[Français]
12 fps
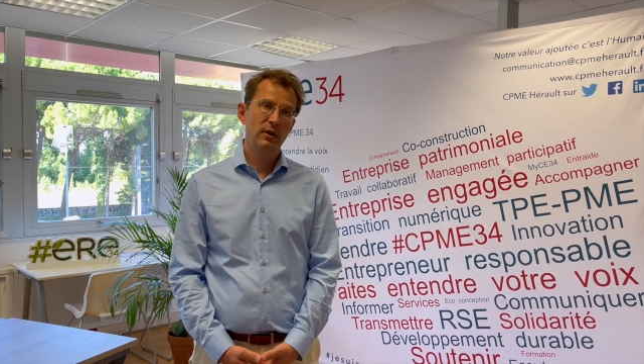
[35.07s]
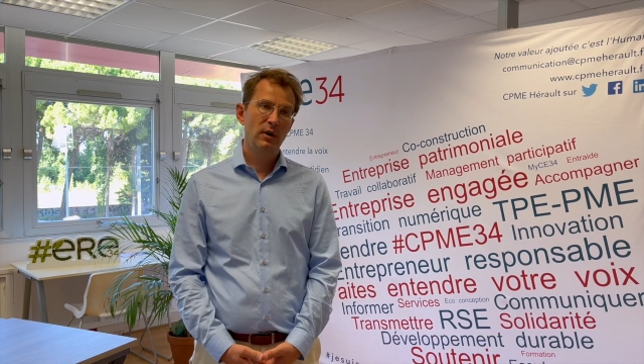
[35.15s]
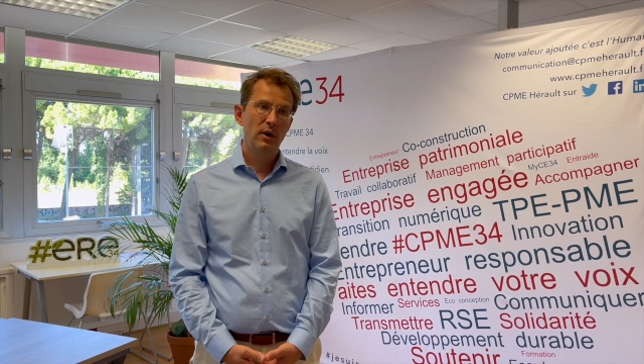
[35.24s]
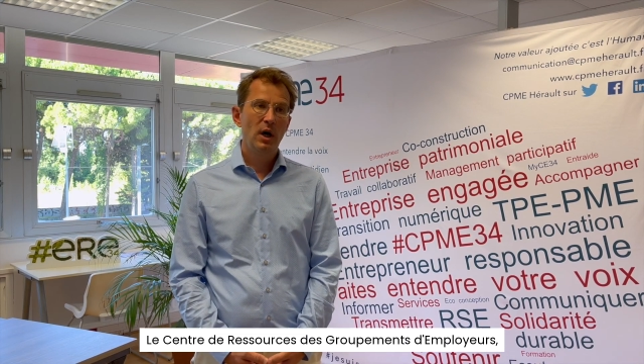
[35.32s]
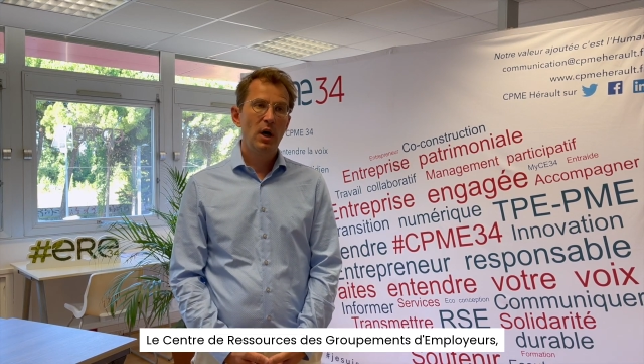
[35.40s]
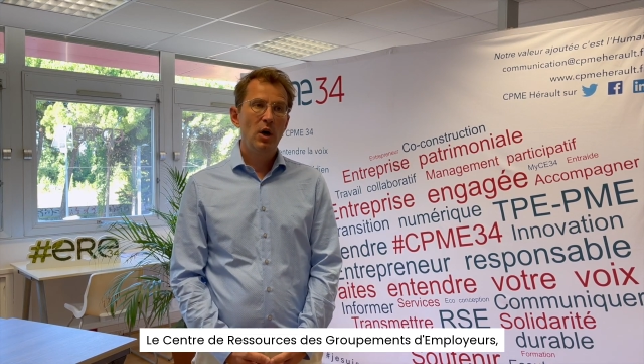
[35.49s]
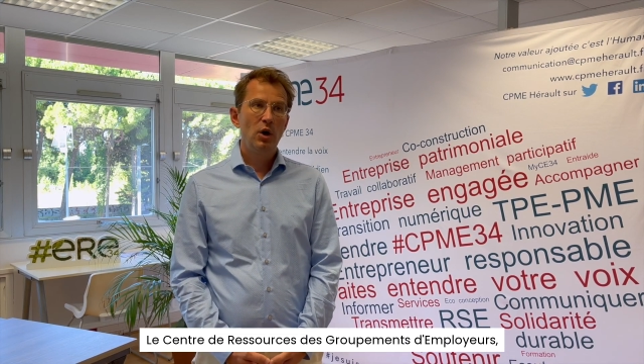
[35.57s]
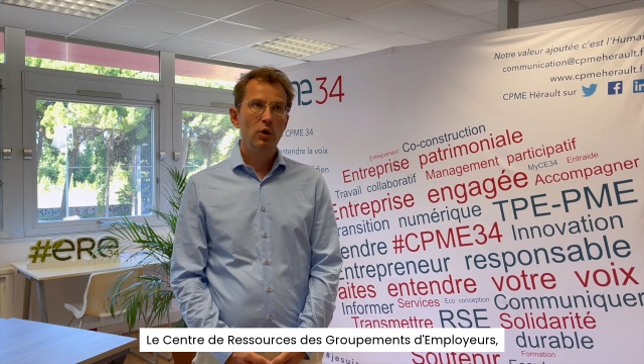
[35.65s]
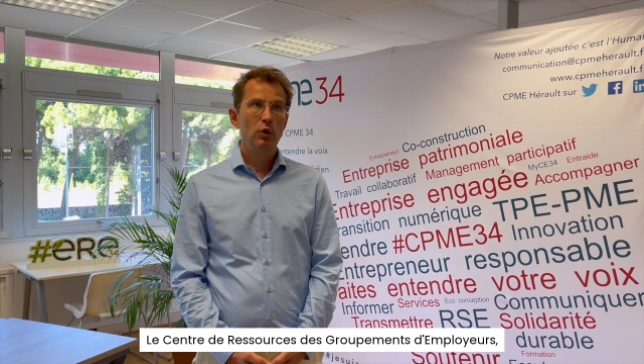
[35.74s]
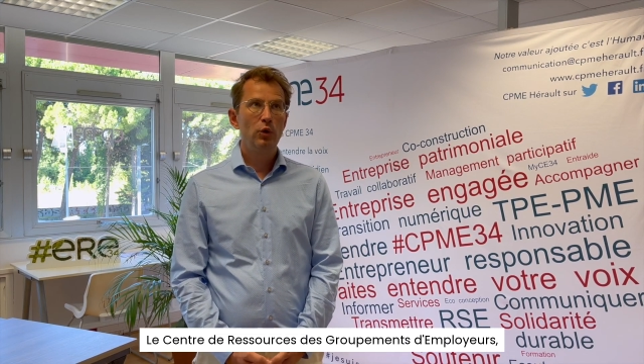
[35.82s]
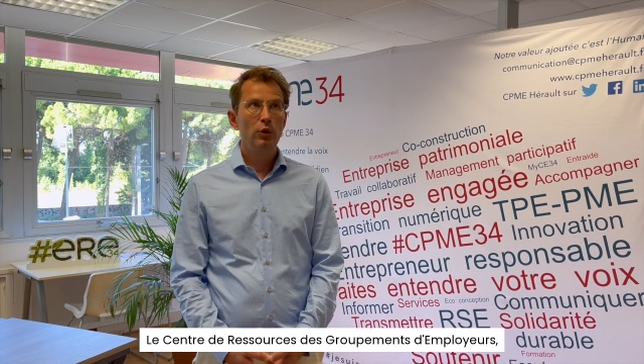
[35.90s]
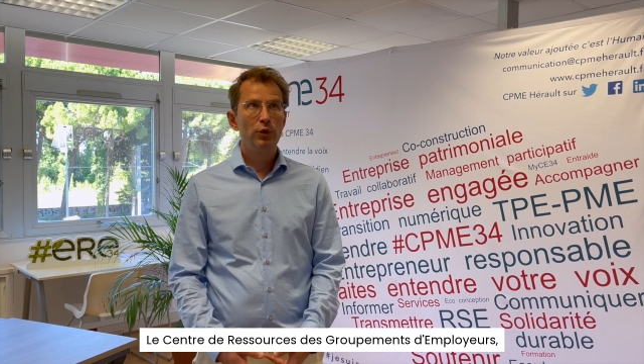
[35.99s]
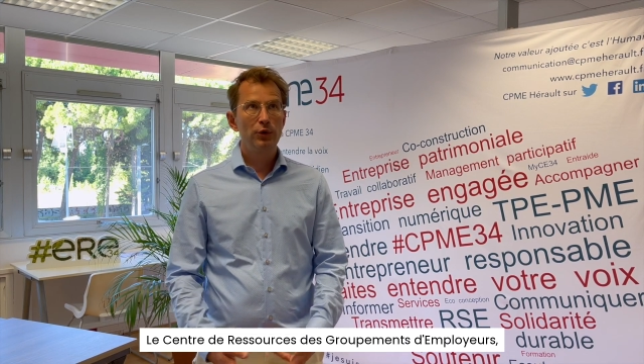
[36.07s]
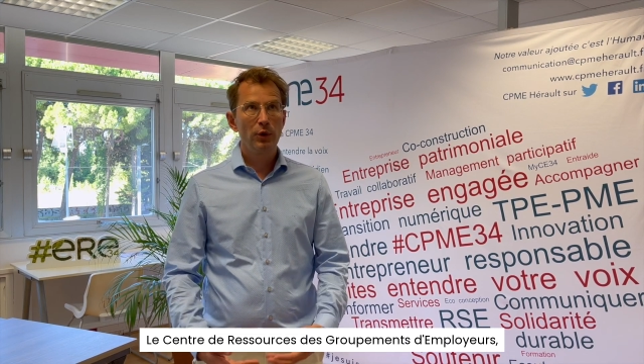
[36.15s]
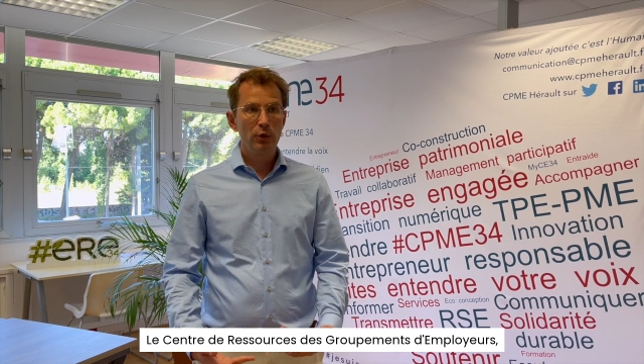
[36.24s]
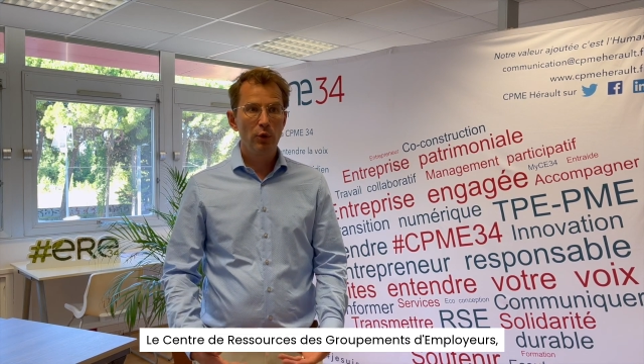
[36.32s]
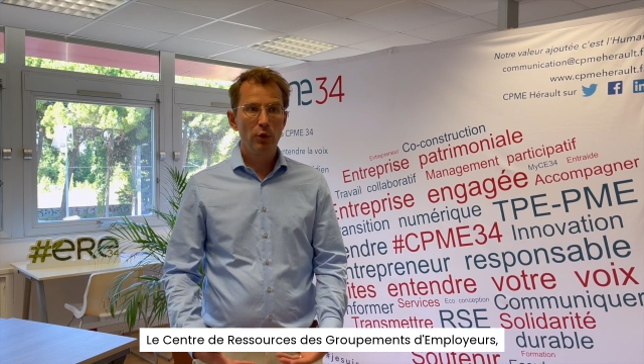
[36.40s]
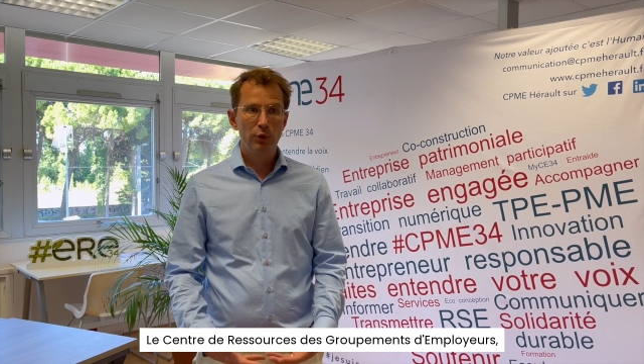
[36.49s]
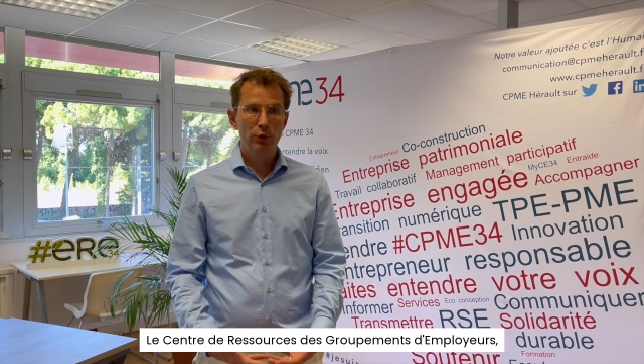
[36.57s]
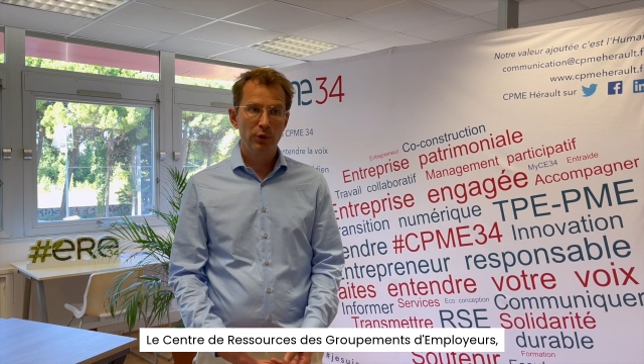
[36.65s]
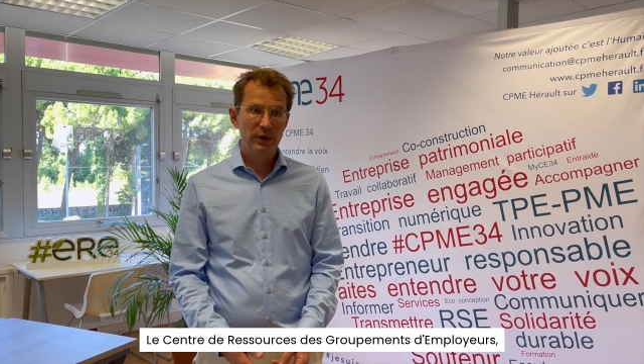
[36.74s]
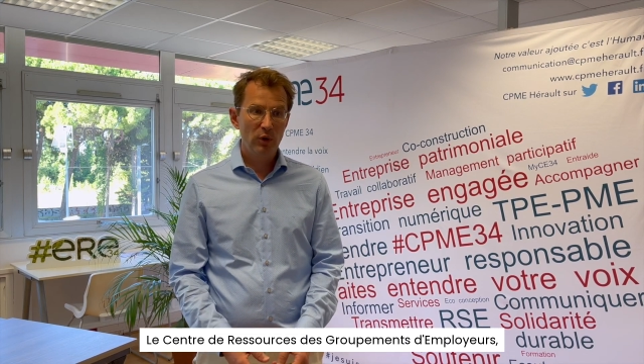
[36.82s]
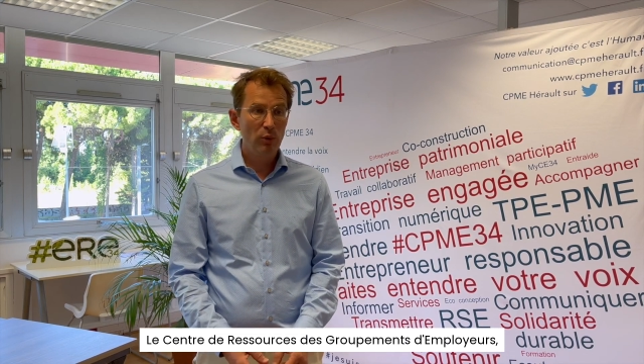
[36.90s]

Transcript: Euh, le centre de ressources des